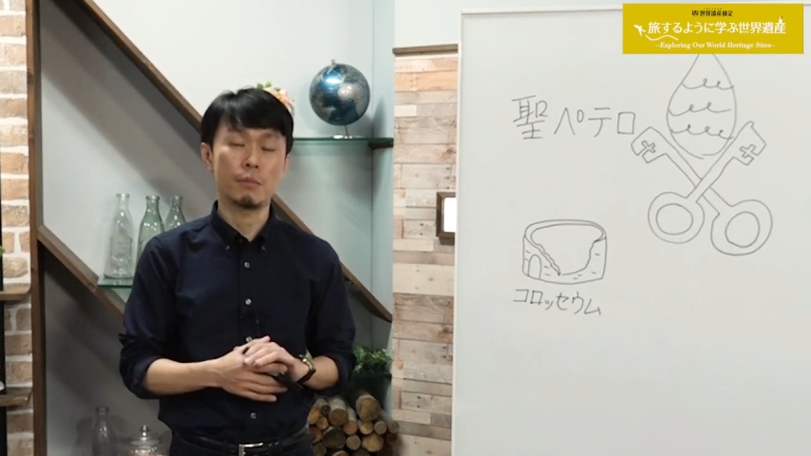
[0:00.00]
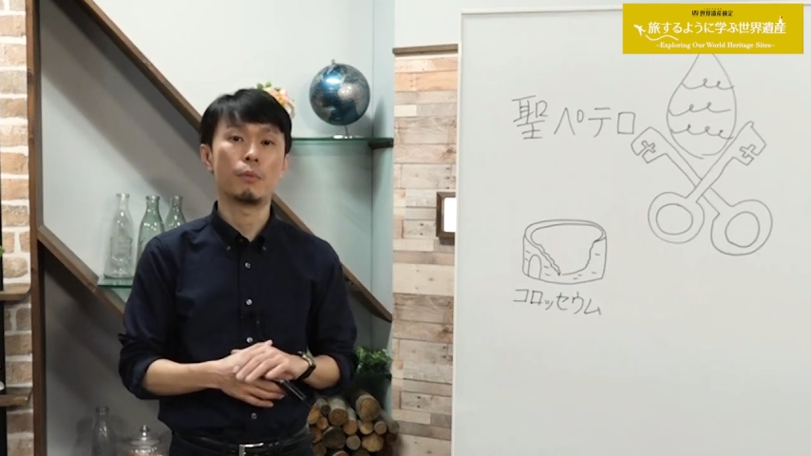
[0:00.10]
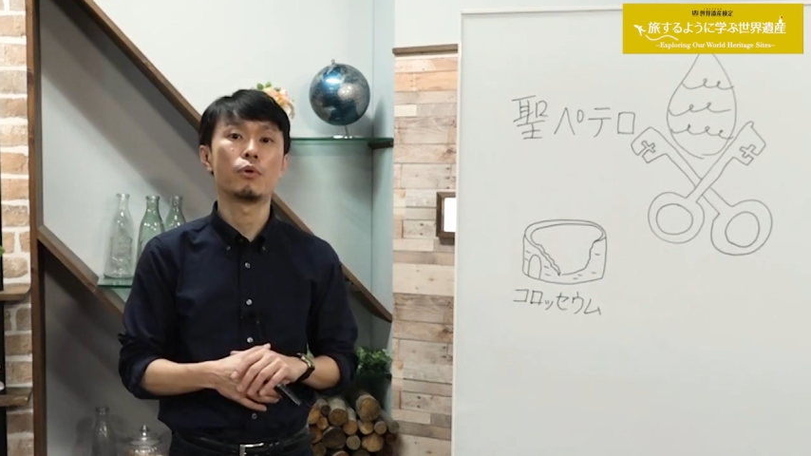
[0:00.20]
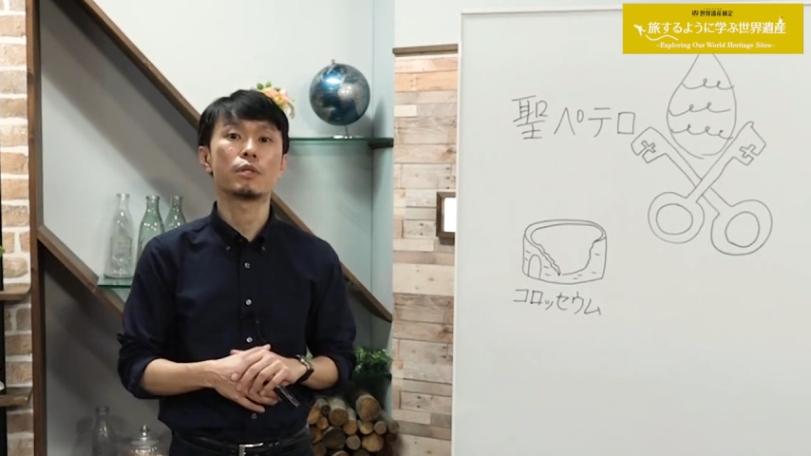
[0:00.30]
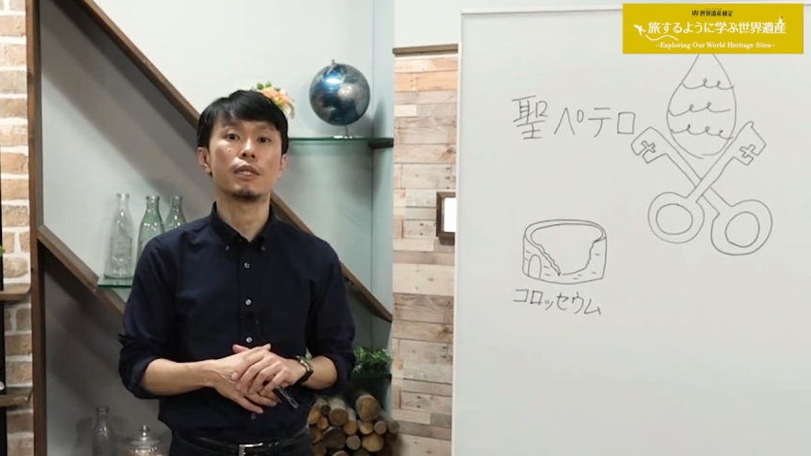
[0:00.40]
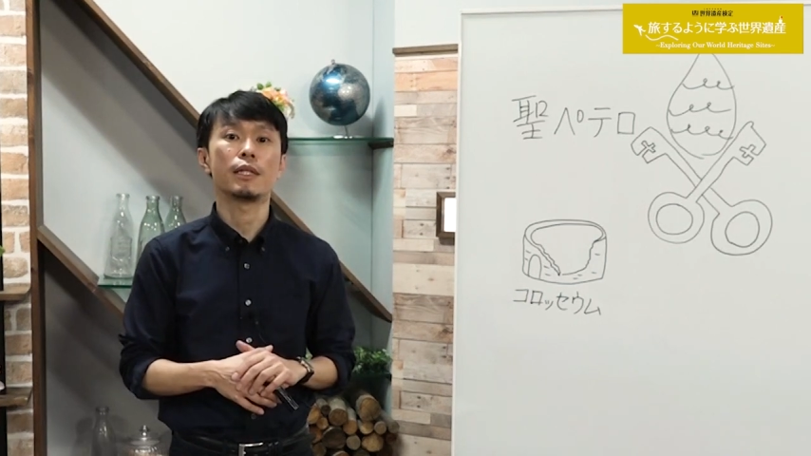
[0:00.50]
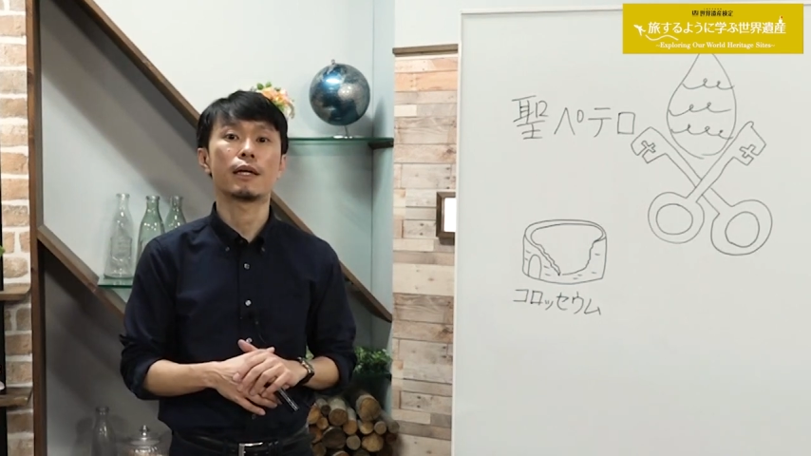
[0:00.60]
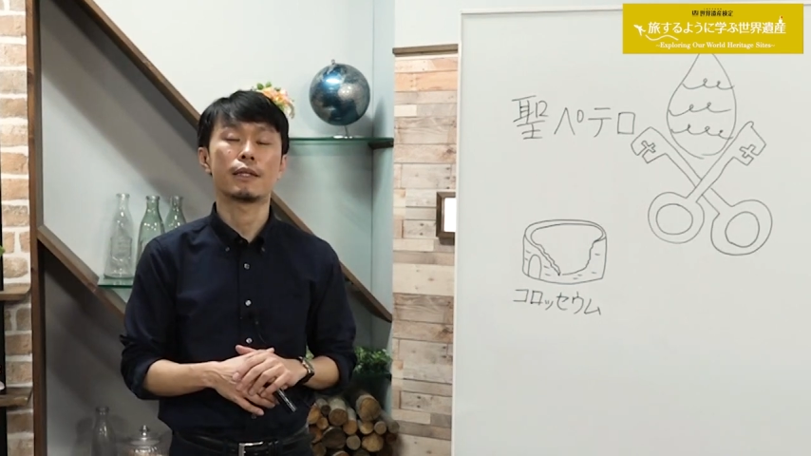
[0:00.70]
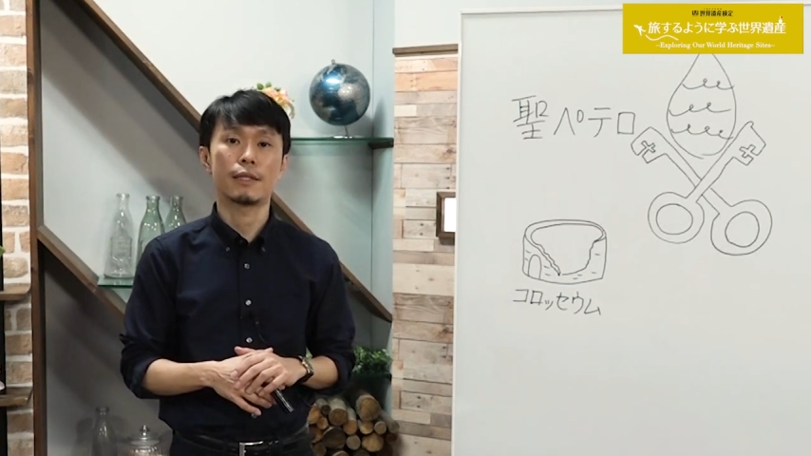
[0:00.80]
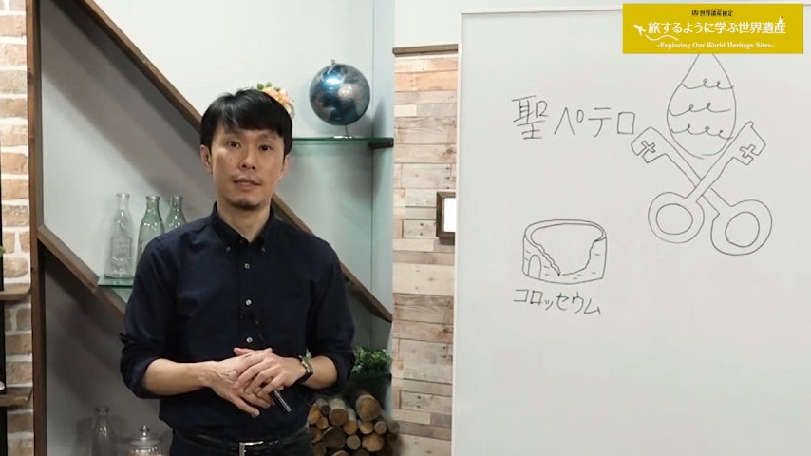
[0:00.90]
いうものを持っていな
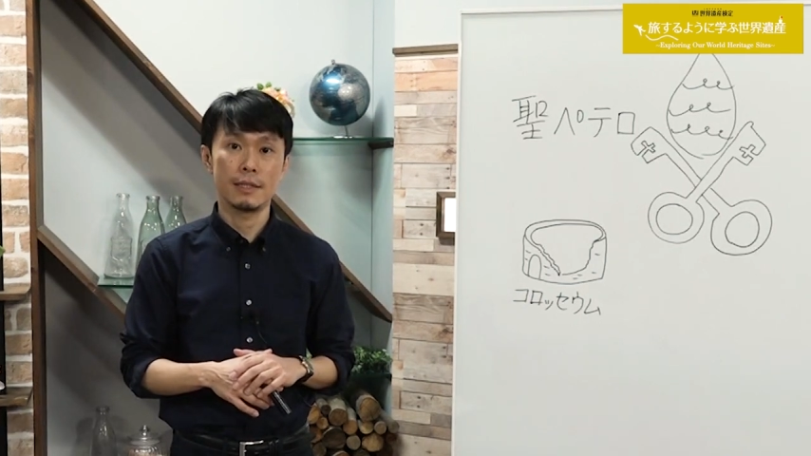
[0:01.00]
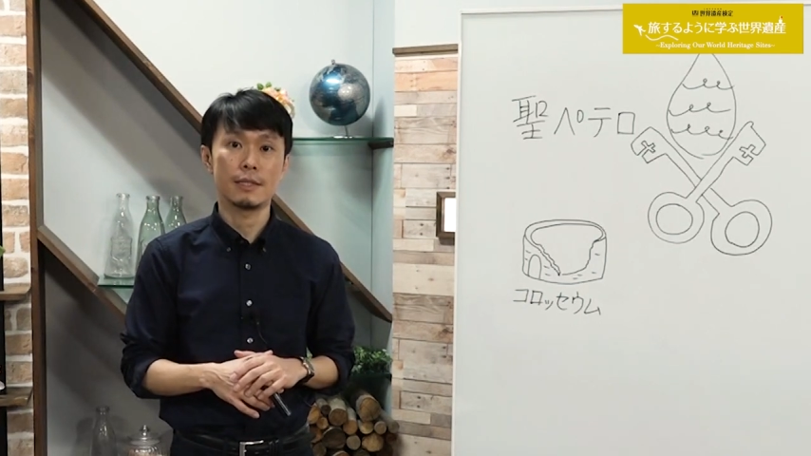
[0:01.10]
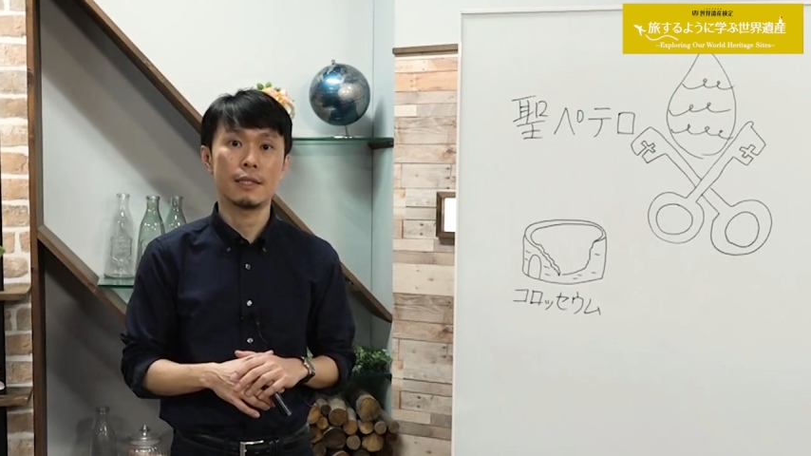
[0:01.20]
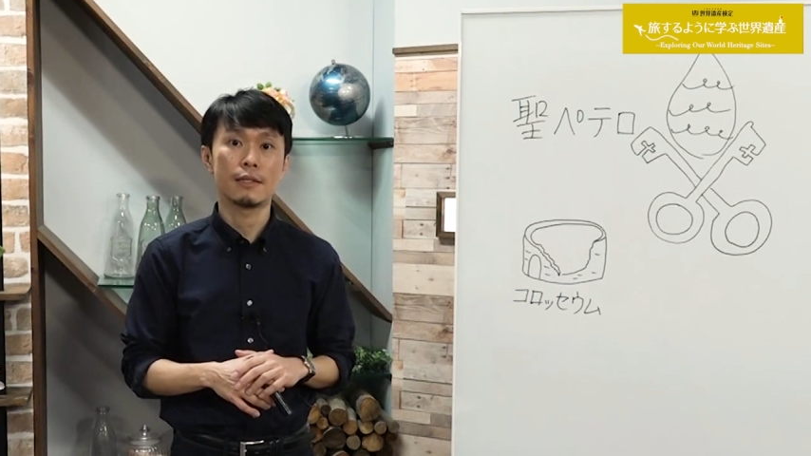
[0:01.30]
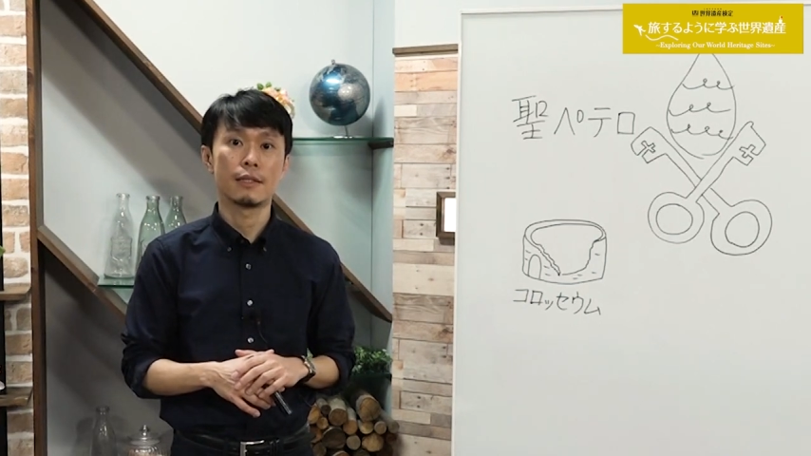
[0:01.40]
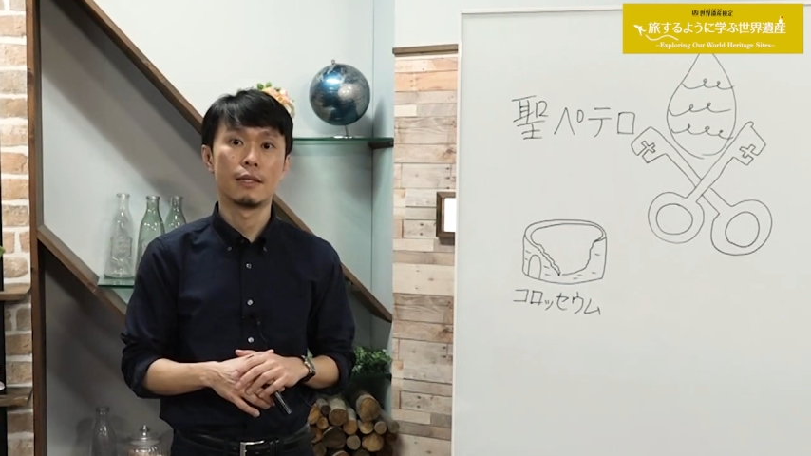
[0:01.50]
かったんですね。